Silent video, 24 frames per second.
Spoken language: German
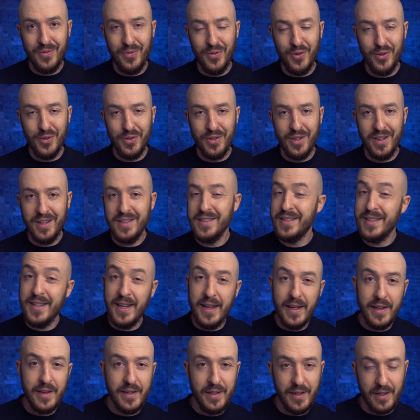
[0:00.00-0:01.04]
von
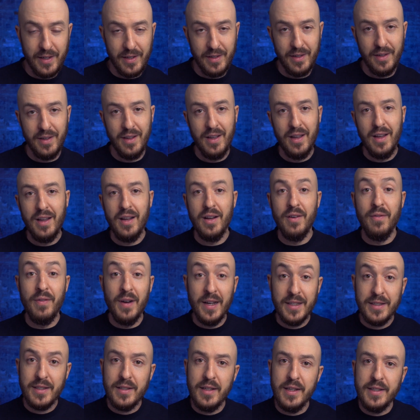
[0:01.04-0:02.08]
Techniken,
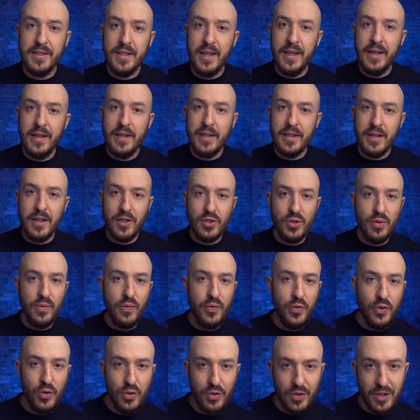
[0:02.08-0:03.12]
was letztendlich dazu
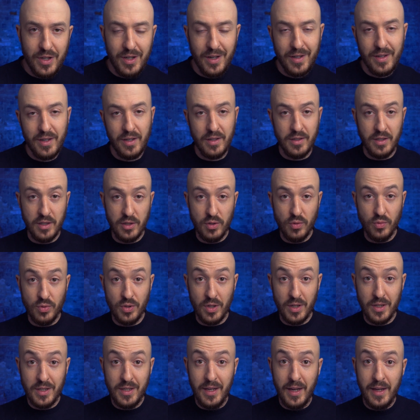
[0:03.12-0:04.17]
führen kann, dass
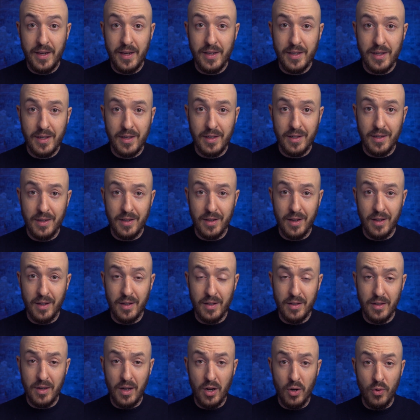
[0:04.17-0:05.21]
unsere Techniken
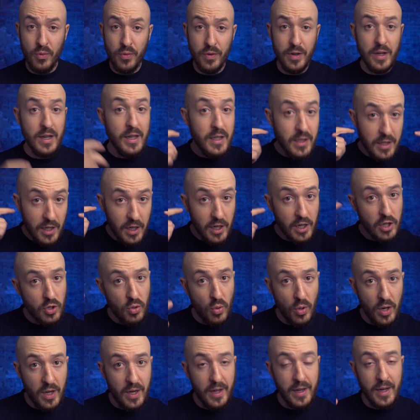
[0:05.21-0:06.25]
auf
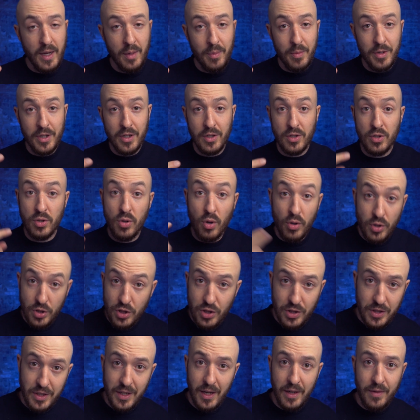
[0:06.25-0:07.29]
intellektueller Ebene
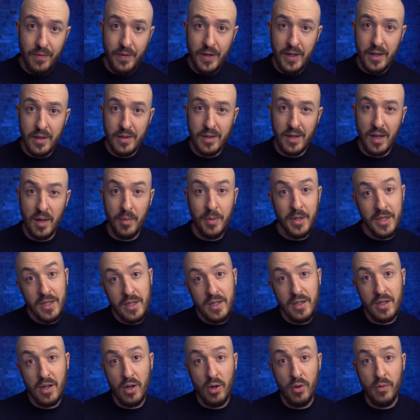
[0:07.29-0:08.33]
täuschend sein werden, aber
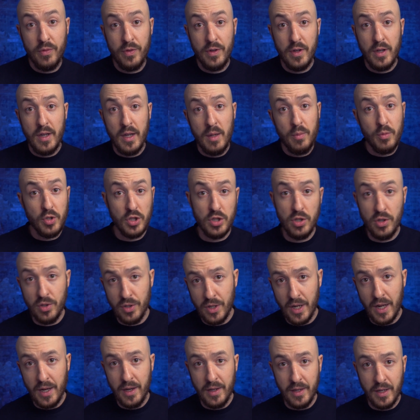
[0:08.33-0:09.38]
nicht auf
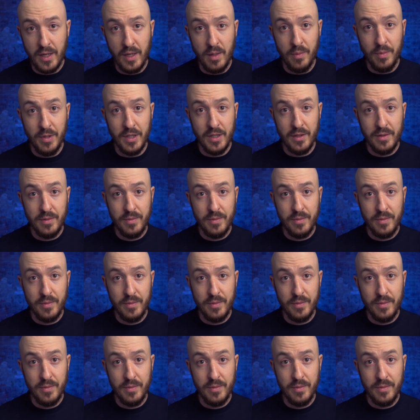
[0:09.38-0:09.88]
emotionaler Ebene.